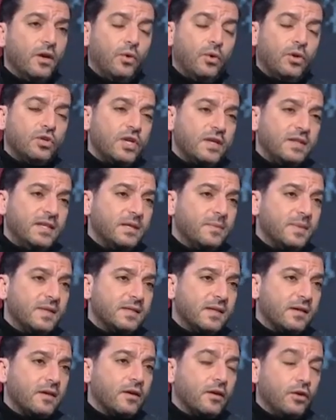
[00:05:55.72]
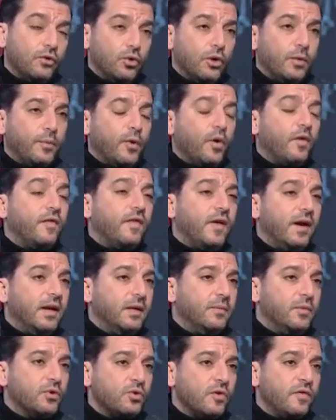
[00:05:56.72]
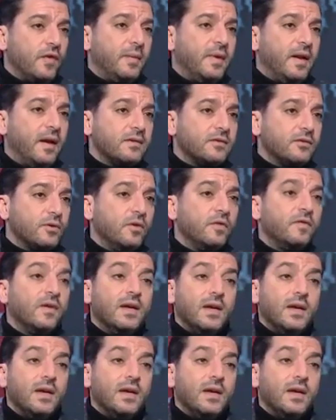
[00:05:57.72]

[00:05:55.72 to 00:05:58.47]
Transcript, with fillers: هون جدير بالذكر انه البروفايل اللي بنشوفها بالاسقف